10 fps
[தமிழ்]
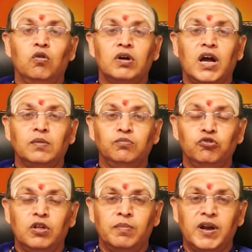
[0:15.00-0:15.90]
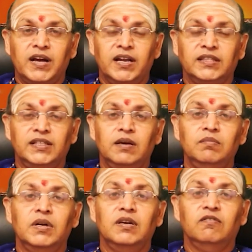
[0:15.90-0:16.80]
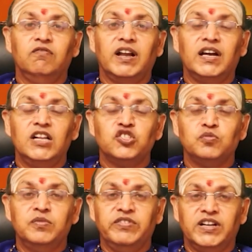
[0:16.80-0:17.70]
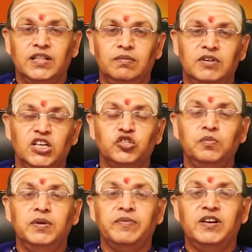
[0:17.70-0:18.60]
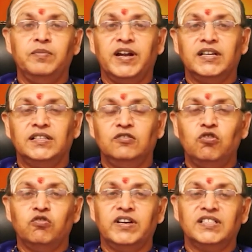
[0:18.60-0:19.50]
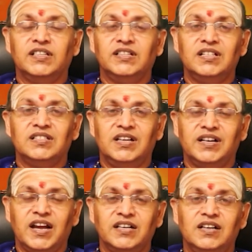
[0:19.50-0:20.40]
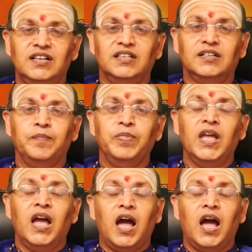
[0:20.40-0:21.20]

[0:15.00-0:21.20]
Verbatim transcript: ஒரு அற்புதமான தினம் வரலட்சுமி விரதம் லக்ஷ்மி வழிபாட்டுக்குன்னு ஒரு வருஷத்தில் சில நாட்கள் இருக்குது